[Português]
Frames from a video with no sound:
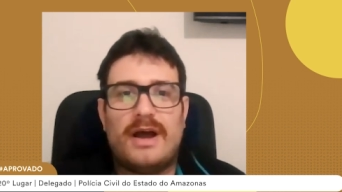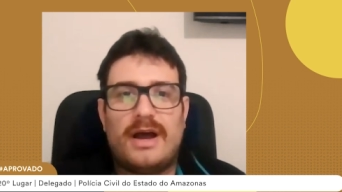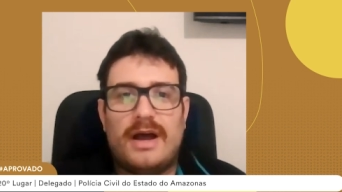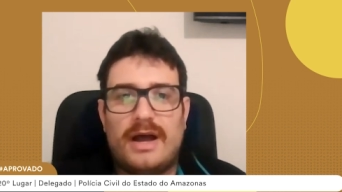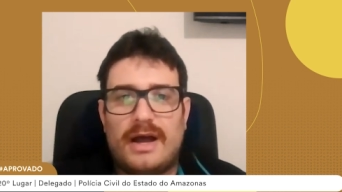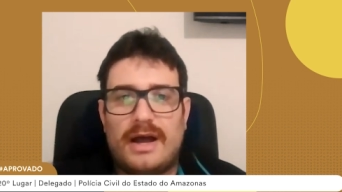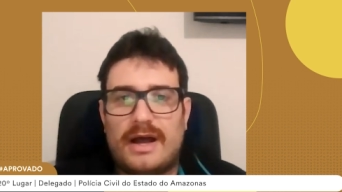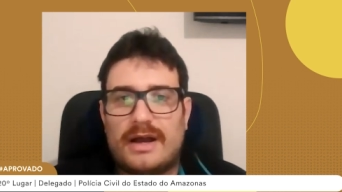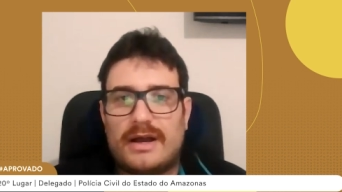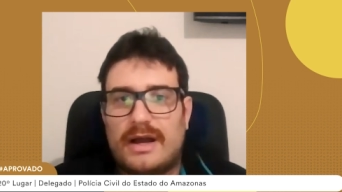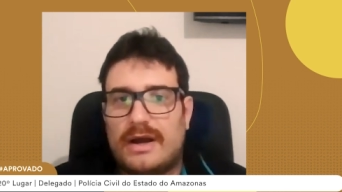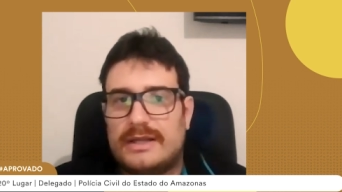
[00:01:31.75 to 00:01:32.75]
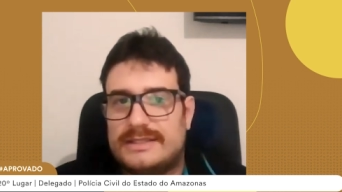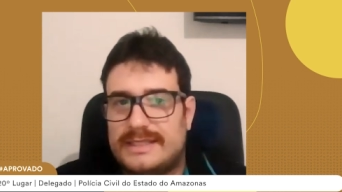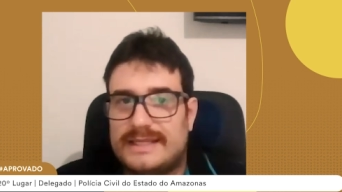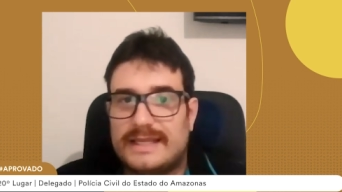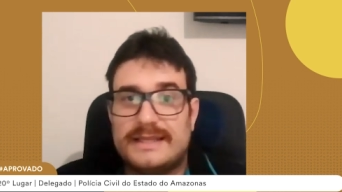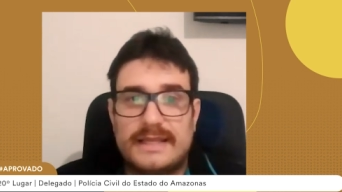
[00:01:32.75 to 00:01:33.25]
A, você
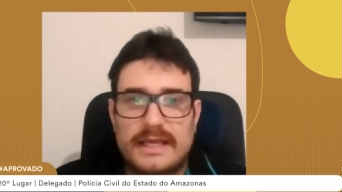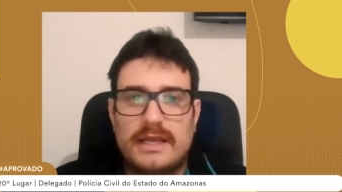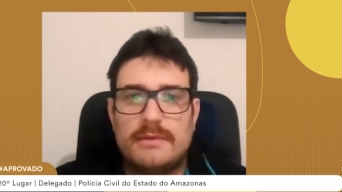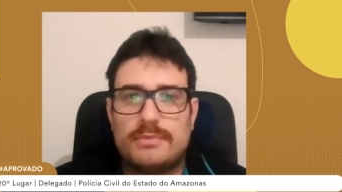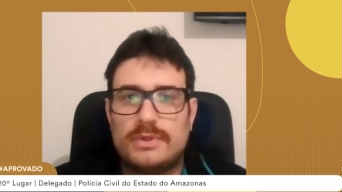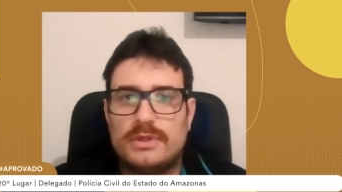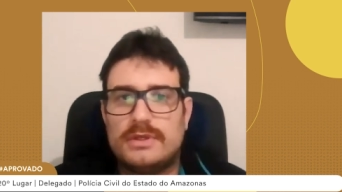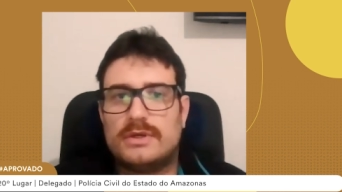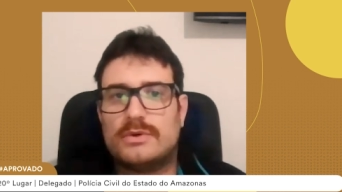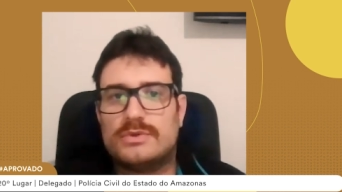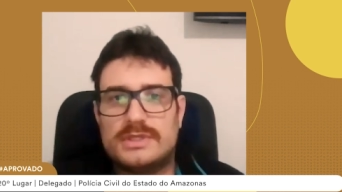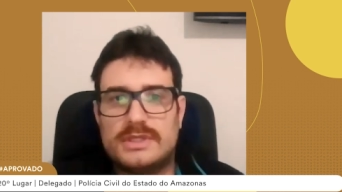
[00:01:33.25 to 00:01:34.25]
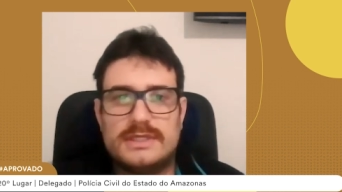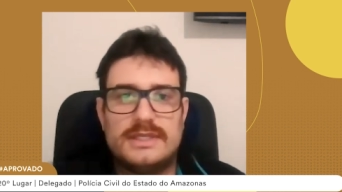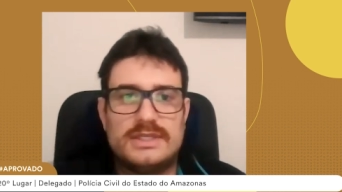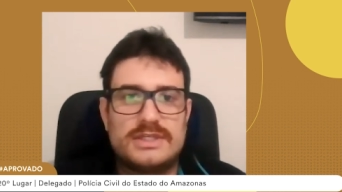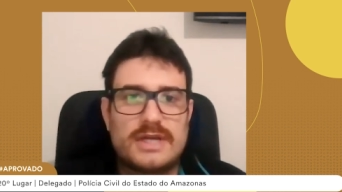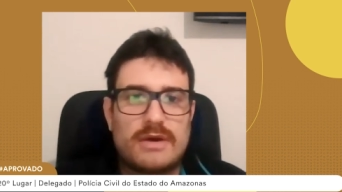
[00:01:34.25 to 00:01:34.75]
ter tempo e conseguir se
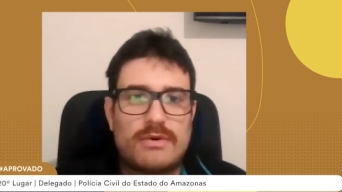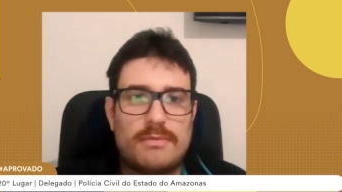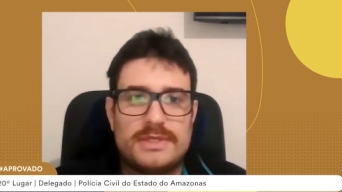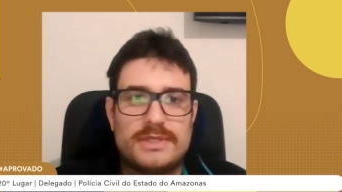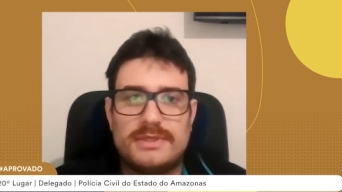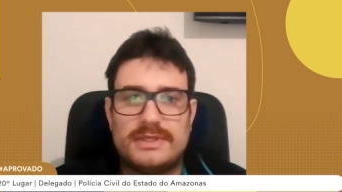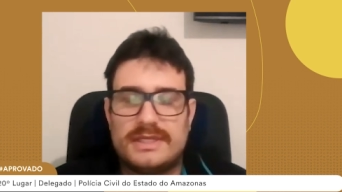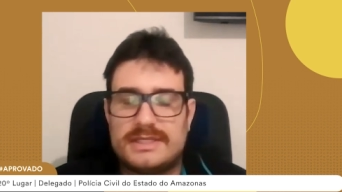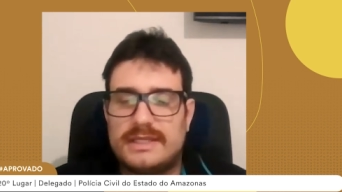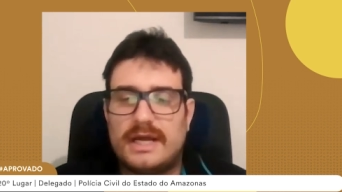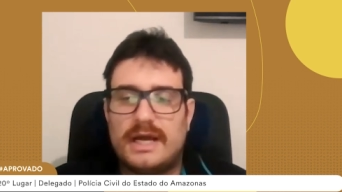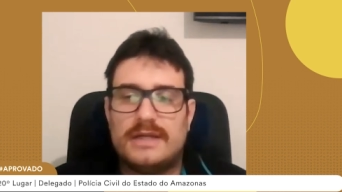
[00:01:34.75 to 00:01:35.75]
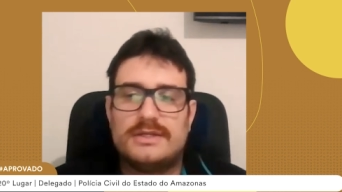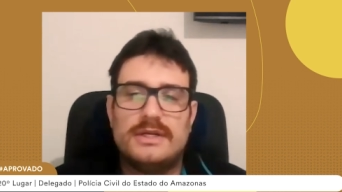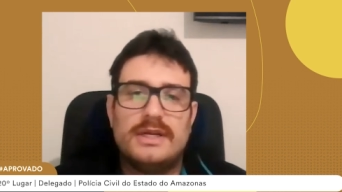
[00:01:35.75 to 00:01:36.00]
dedicar com a mesma intensidade.